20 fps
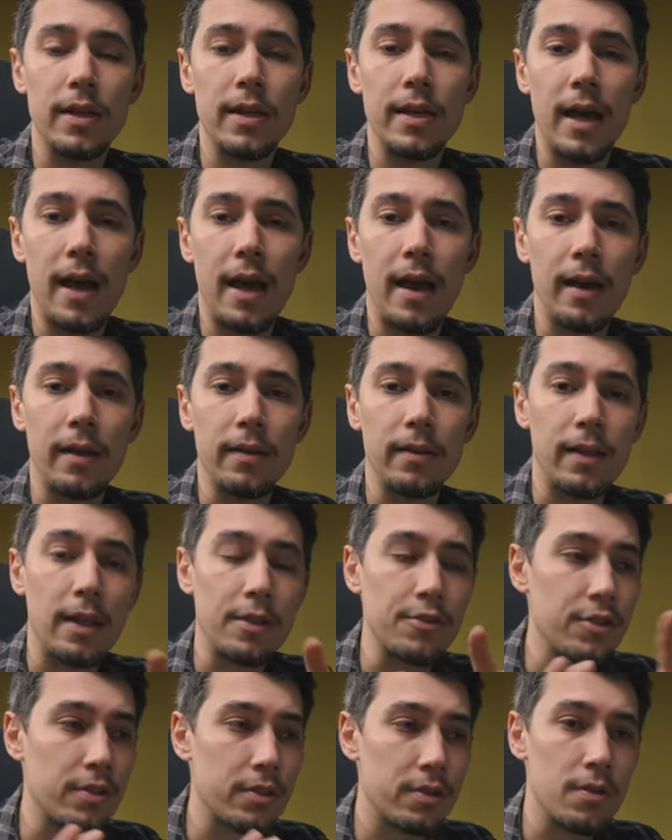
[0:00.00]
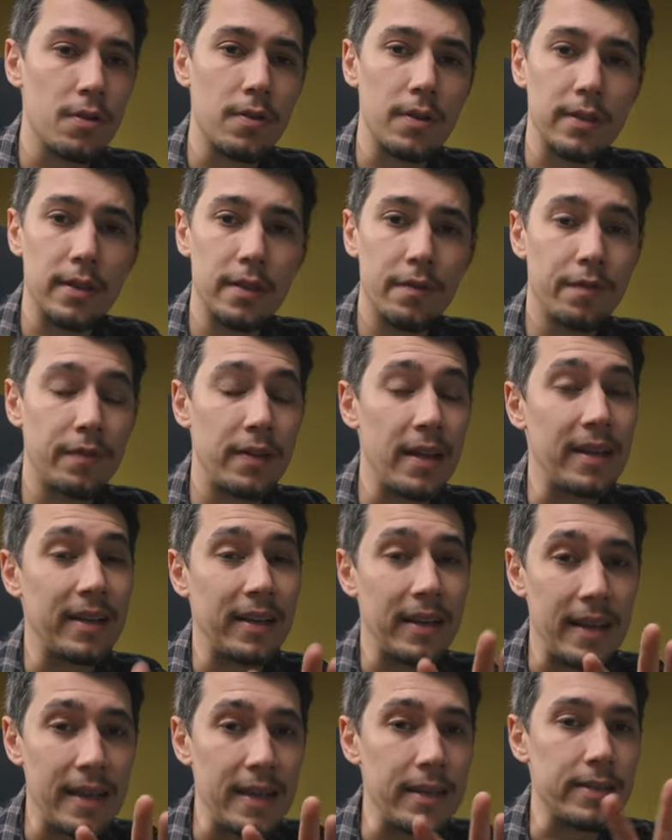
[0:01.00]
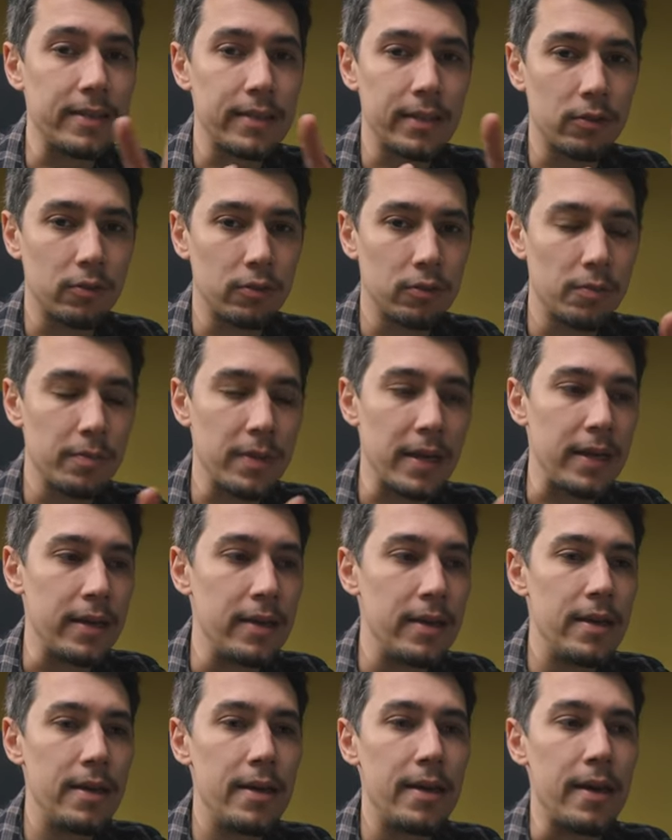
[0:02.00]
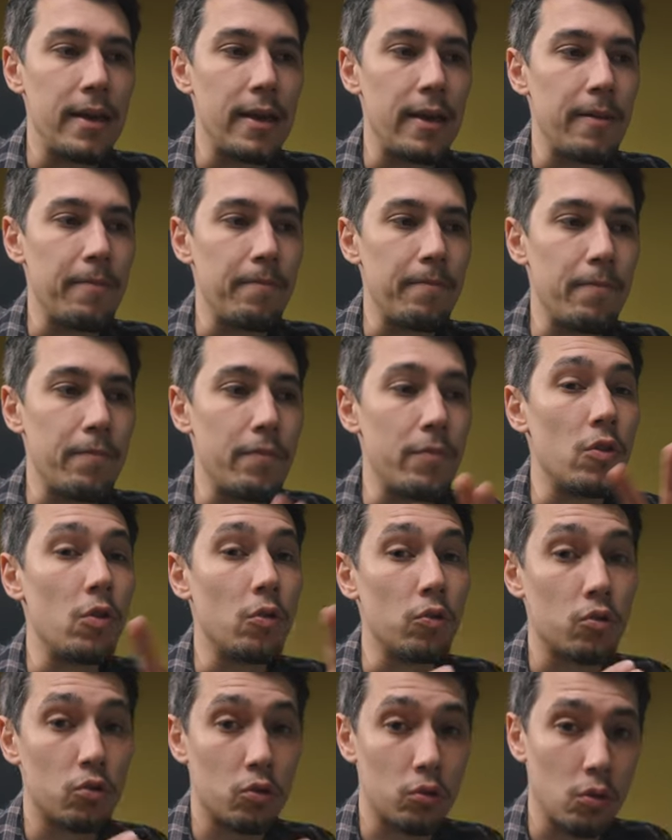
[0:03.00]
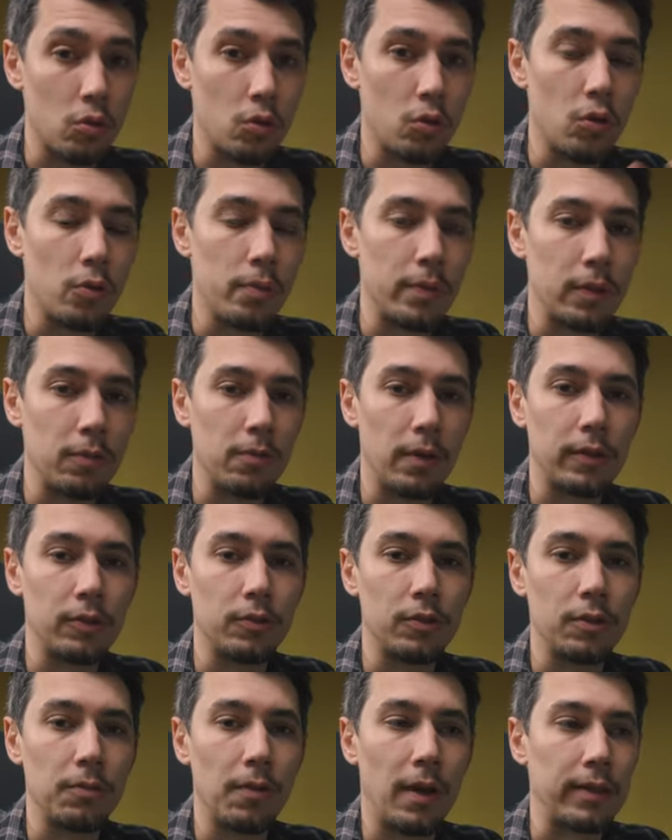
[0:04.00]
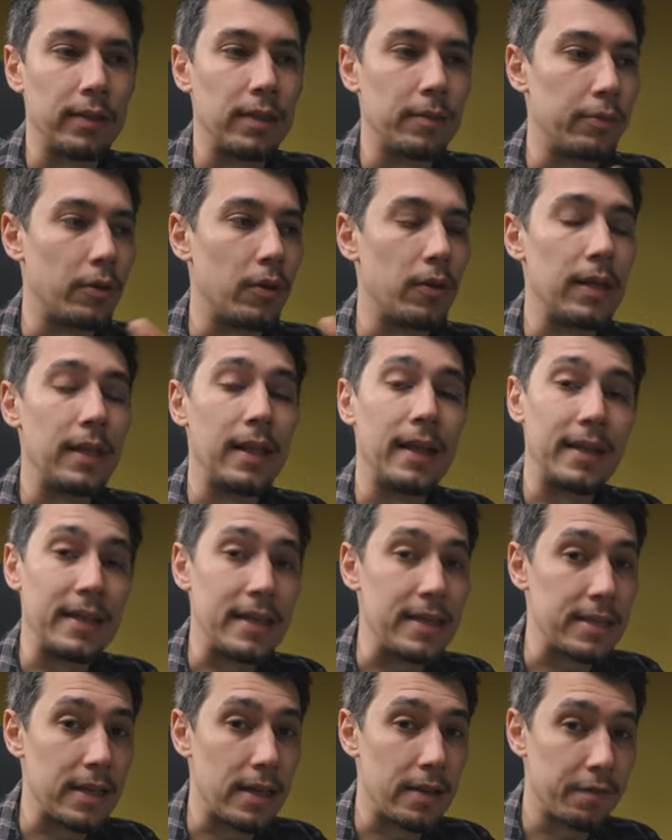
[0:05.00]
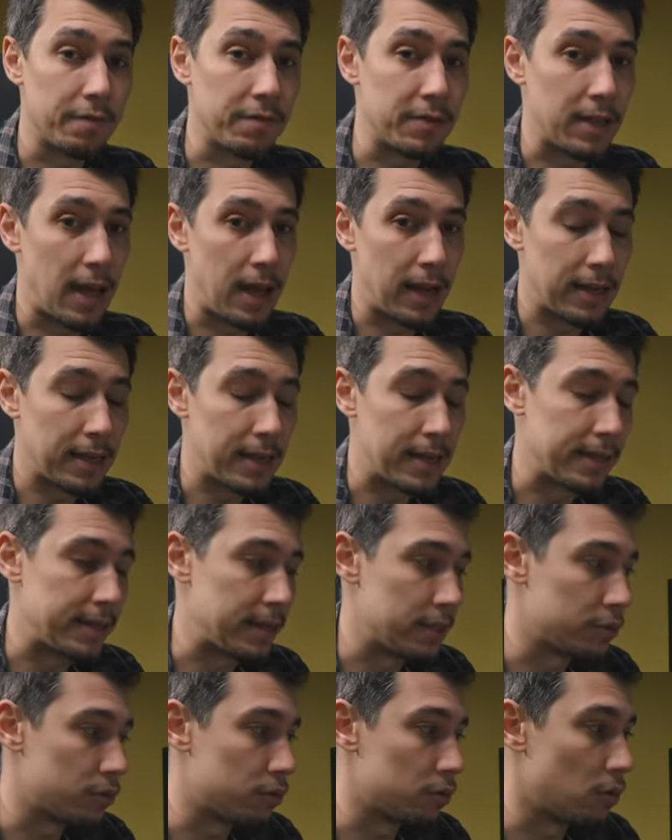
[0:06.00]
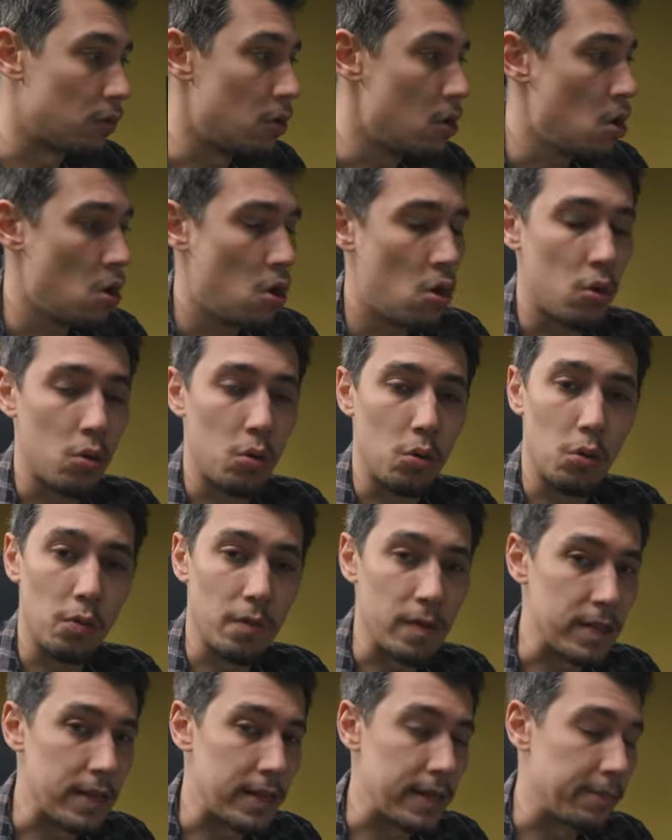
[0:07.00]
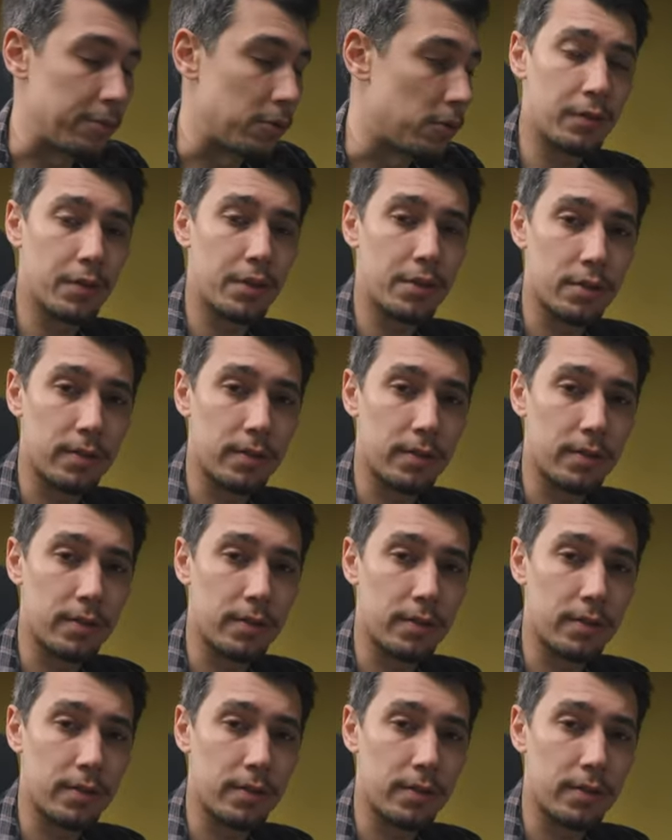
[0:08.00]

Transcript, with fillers: e alla gestione del flare e secondo me ehm, non solo per quanto riguarda poi la resa finale e adesso lo vedremo. Il Vivo